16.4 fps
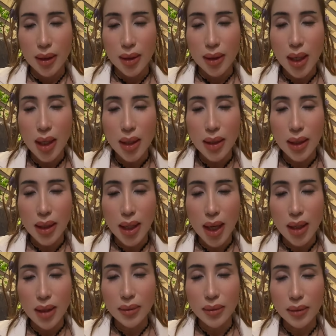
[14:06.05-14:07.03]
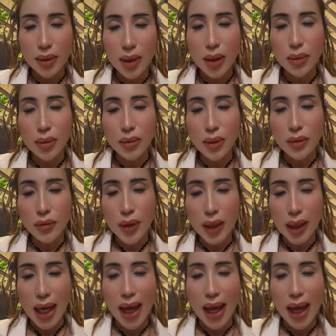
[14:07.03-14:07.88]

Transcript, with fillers: chơi gì đó người người Việt